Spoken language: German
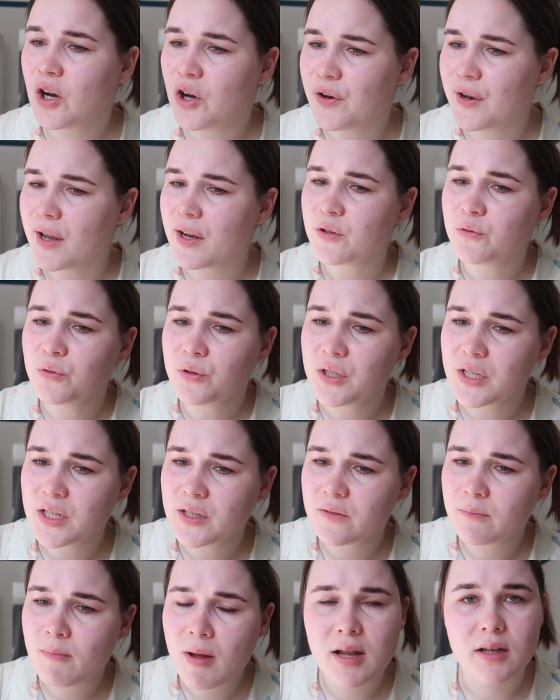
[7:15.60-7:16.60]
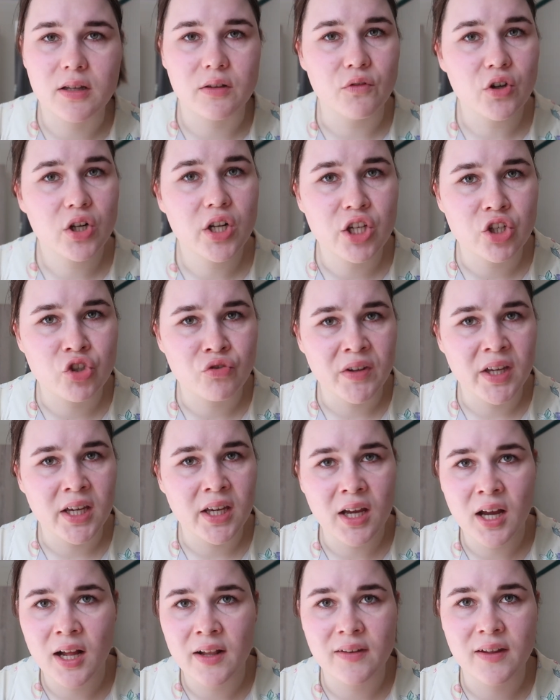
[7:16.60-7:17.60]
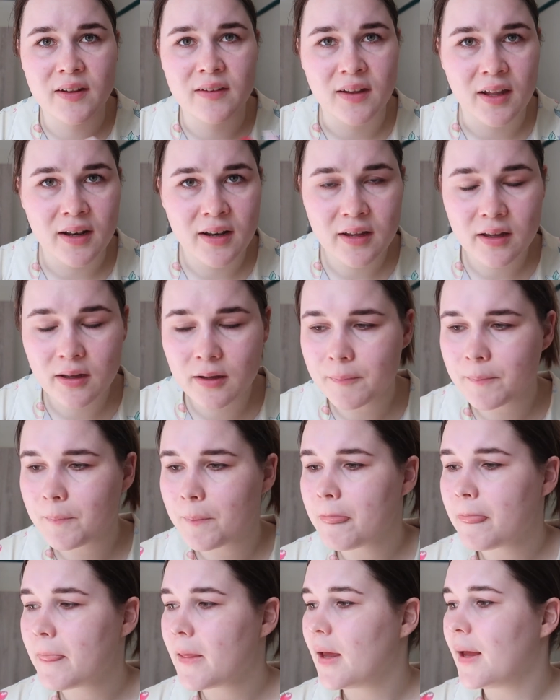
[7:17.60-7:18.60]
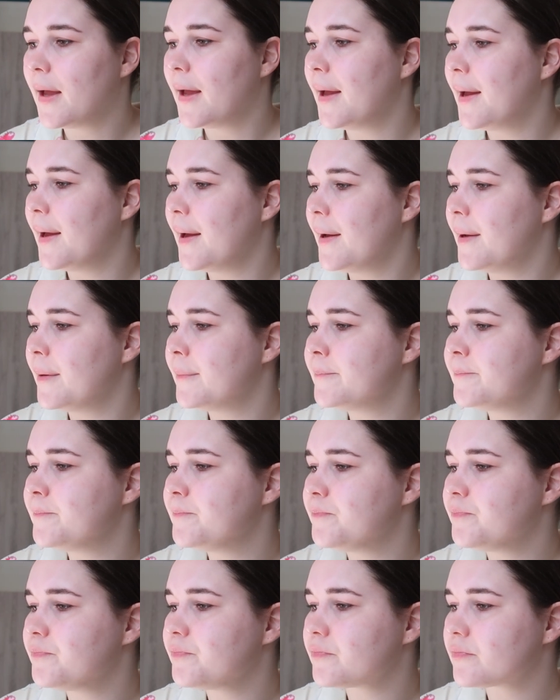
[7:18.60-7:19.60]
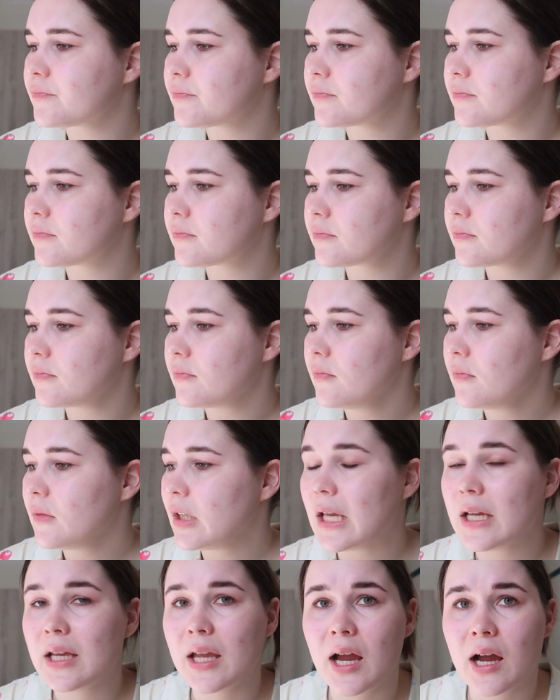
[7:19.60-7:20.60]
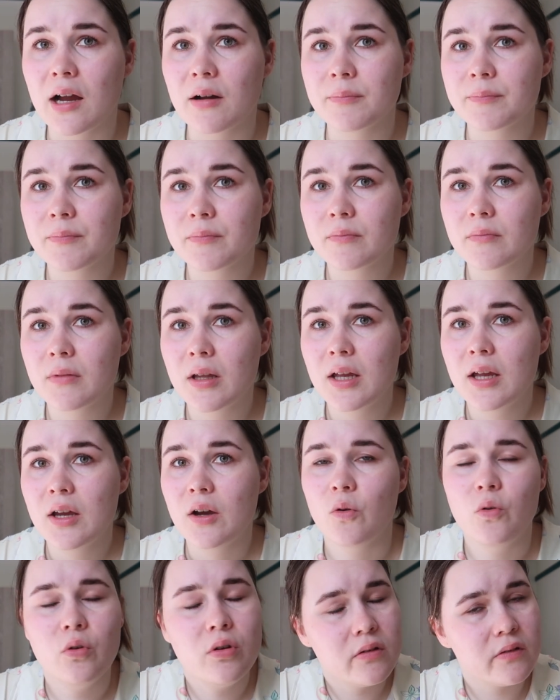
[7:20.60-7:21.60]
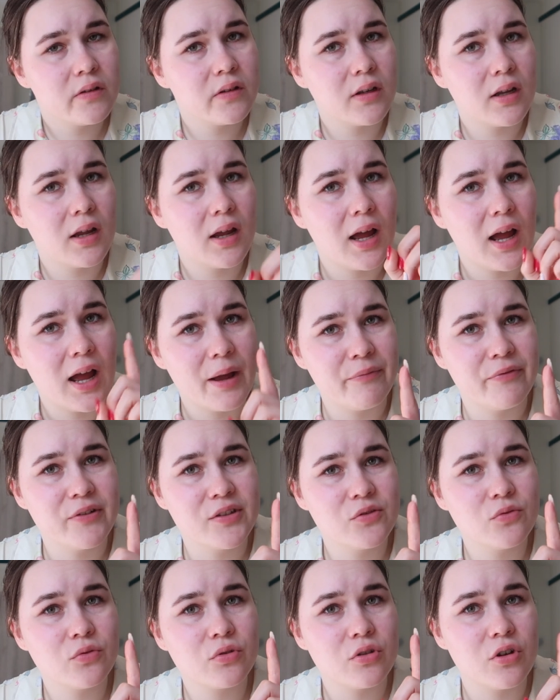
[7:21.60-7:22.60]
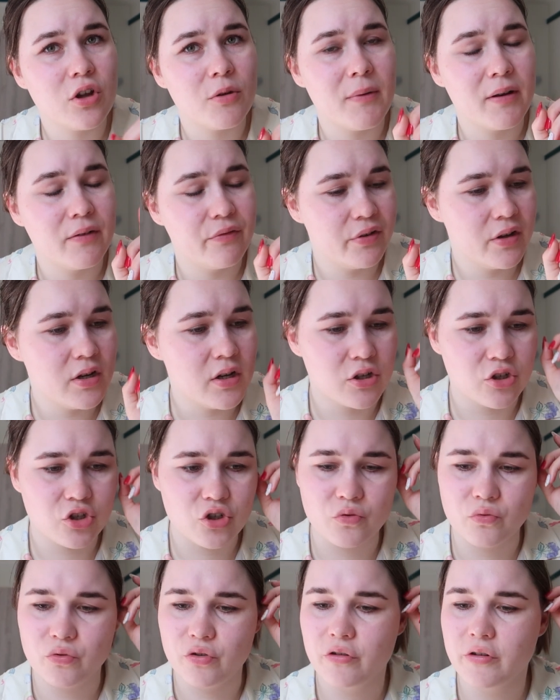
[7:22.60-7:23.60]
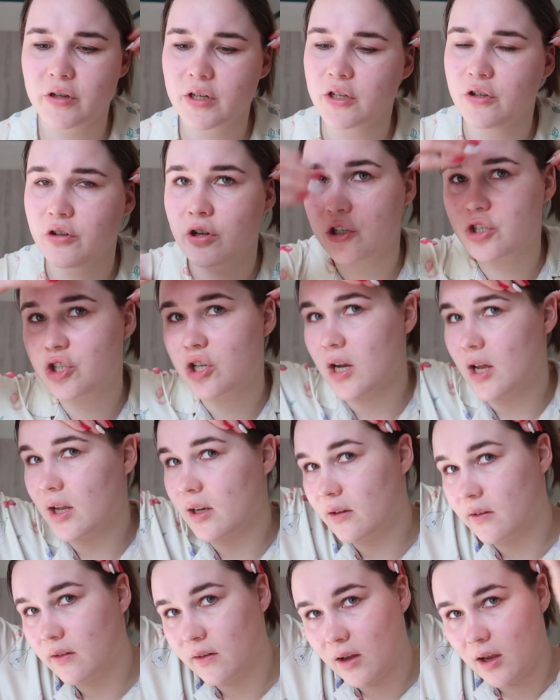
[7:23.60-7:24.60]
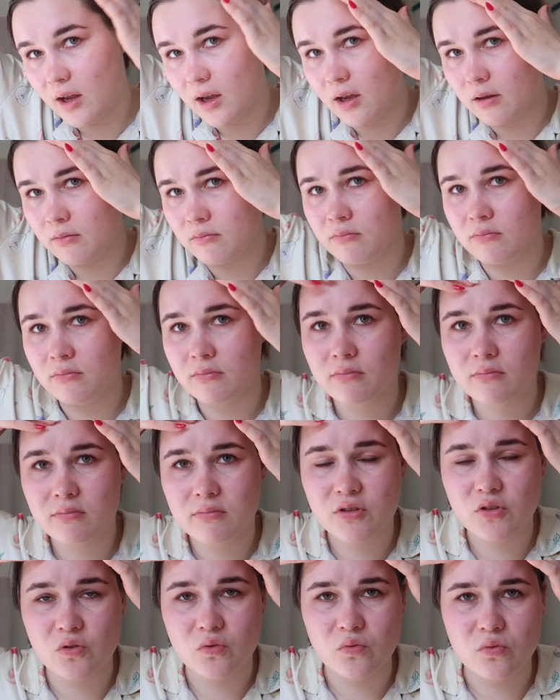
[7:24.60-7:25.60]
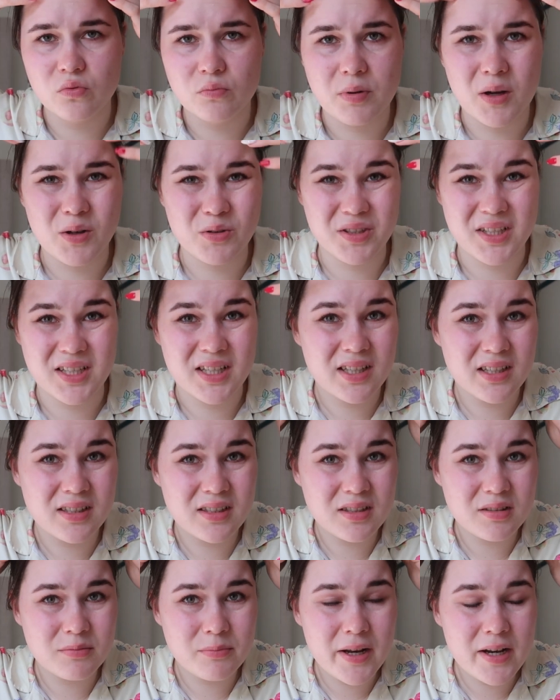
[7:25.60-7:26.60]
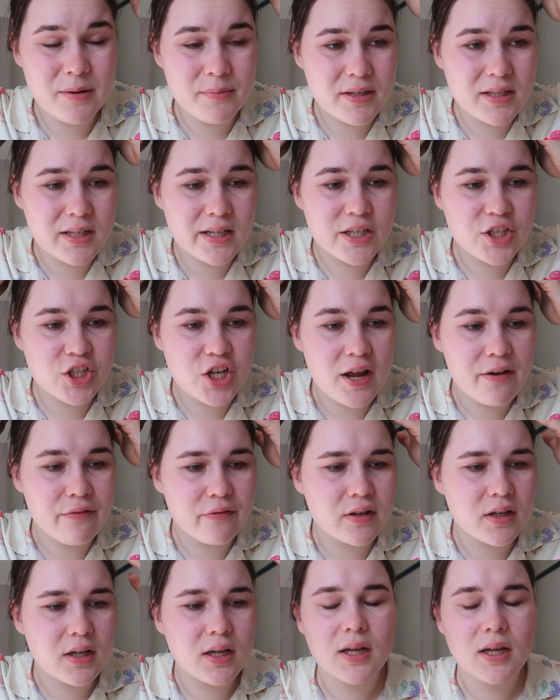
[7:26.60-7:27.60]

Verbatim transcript: und der einen guten Dienst macht, ist wirklich schwieriger als alles andere. Ähm, ja, und habe versucht, noch mein Fitnessstudio in Deutschland ähm, zu pausieren, meine Mitgliedschaft.